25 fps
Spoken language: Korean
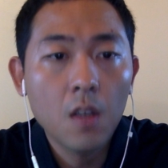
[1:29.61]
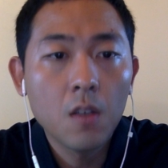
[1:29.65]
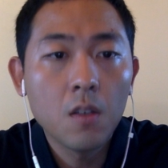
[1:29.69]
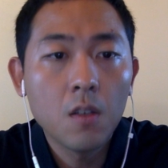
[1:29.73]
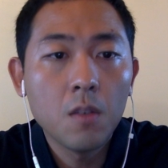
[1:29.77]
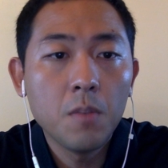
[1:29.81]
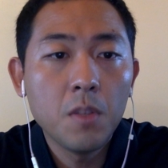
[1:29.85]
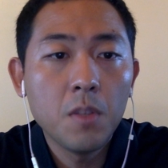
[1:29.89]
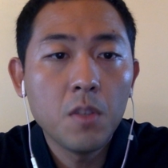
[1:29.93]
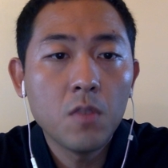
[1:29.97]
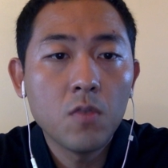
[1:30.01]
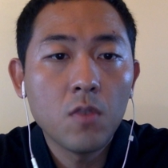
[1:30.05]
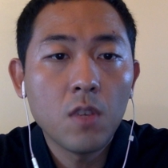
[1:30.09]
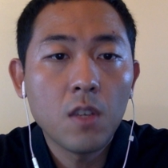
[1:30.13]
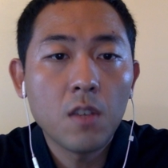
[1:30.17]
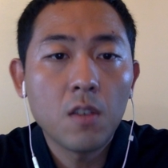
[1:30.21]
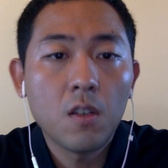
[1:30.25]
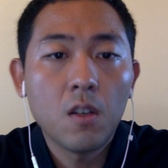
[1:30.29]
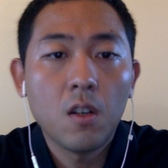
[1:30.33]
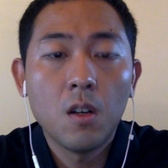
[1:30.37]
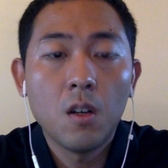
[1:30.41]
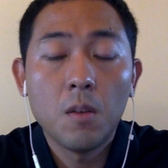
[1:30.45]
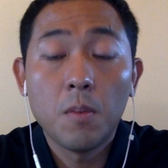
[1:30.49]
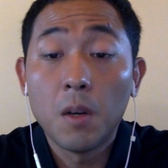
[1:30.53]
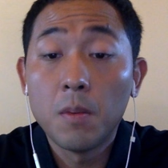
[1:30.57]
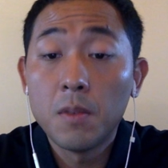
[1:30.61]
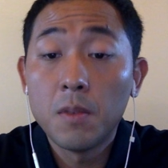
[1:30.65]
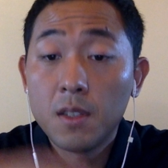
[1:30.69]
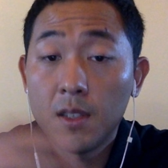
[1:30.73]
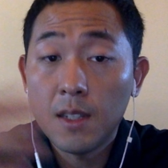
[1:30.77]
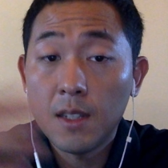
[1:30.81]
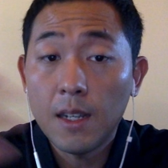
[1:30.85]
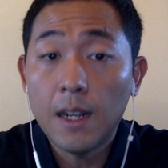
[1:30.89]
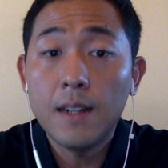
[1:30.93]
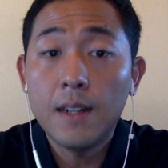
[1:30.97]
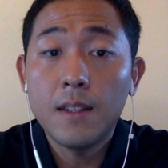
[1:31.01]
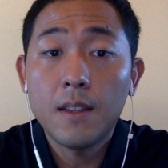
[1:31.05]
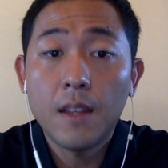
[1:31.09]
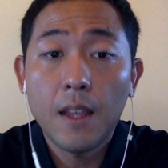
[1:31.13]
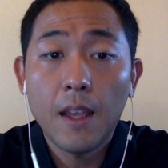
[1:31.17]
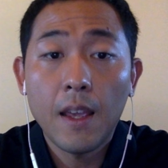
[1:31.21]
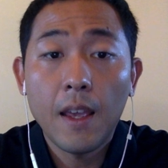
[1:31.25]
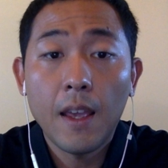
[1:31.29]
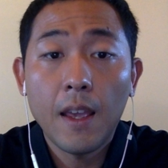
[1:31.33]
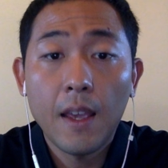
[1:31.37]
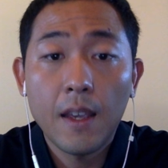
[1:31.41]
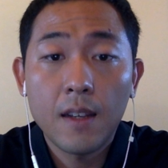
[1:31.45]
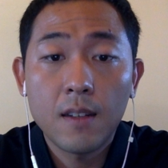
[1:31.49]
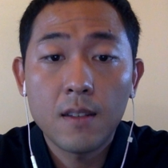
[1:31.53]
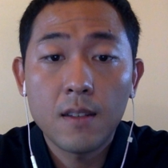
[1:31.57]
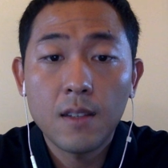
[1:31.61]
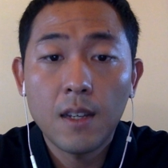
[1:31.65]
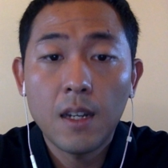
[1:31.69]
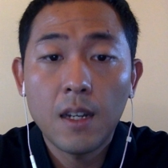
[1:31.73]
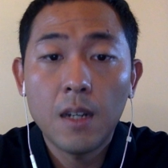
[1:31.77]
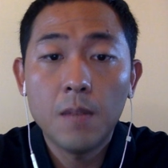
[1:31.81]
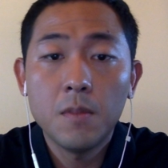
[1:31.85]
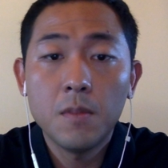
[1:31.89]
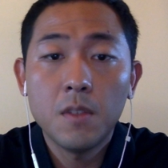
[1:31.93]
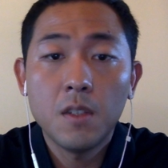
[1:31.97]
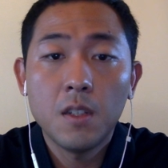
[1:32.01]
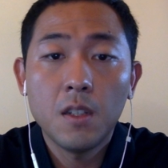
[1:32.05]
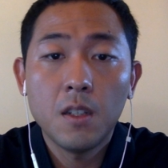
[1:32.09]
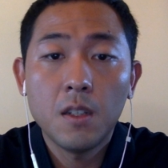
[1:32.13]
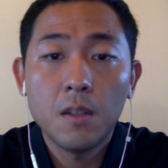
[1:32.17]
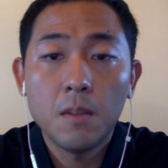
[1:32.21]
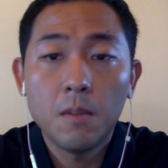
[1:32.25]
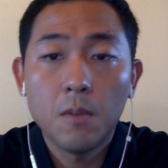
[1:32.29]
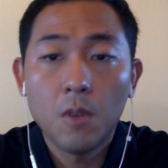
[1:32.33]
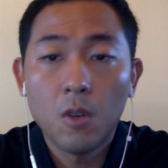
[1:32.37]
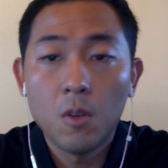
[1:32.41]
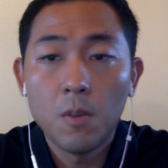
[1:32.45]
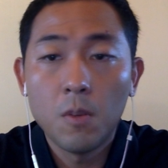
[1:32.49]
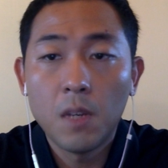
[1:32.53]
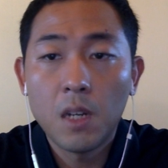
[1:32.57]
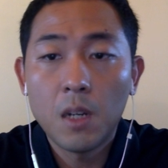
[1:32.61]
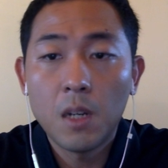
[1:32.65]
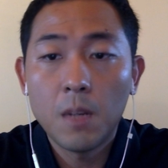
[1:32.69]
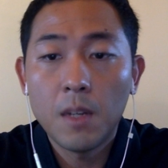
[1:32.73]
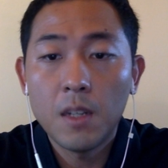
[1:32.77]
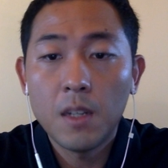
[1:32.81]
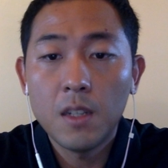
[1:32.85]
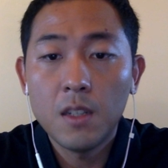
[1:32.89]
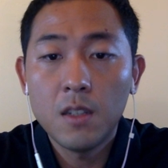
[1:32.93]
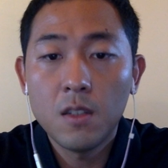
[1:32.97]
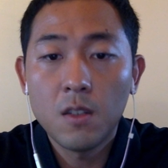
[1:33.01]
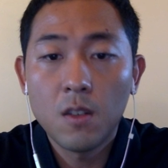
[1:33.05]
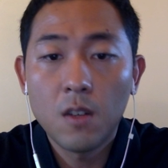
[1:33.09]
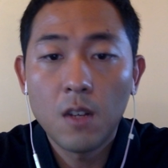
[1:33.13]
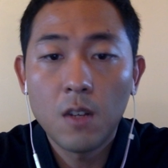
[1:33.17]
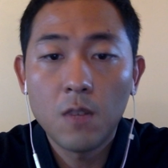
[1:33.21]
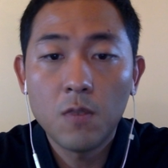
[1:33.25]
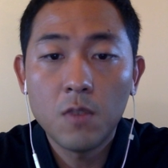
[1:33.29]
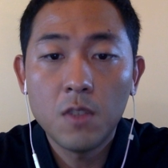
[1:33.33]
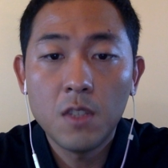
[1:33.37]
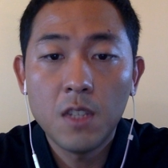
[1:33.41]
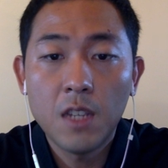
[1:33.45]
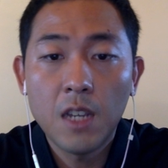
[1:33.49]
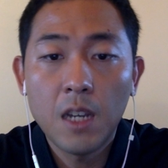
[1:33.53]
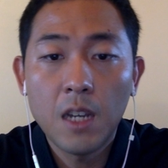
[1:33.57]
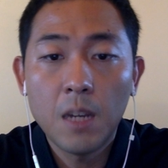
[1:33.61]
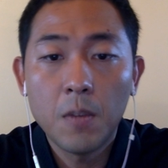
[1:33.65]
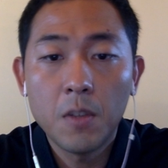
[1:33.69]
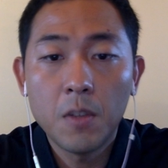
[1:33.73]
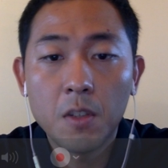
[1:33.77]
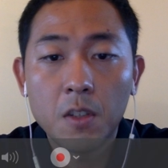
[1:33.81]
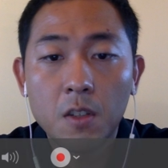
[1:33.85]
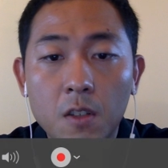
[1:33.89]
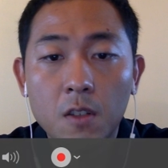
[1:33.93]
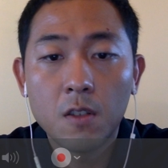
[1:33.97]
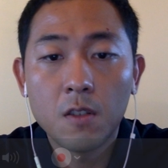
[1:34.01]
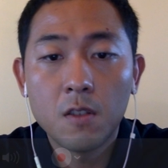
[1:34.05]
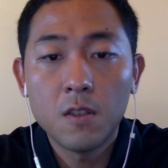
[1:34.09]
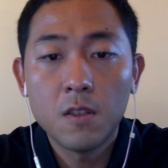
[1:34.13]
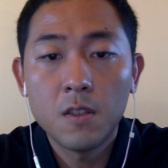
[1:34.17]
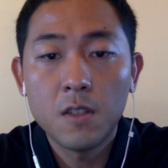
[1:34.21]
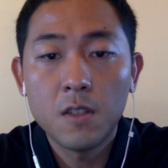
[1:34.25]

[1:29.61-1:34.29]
그 미국에서 버블티 할 때 그 사람들이 얼마나 많이 늘어나고 있냐 뭐 이거를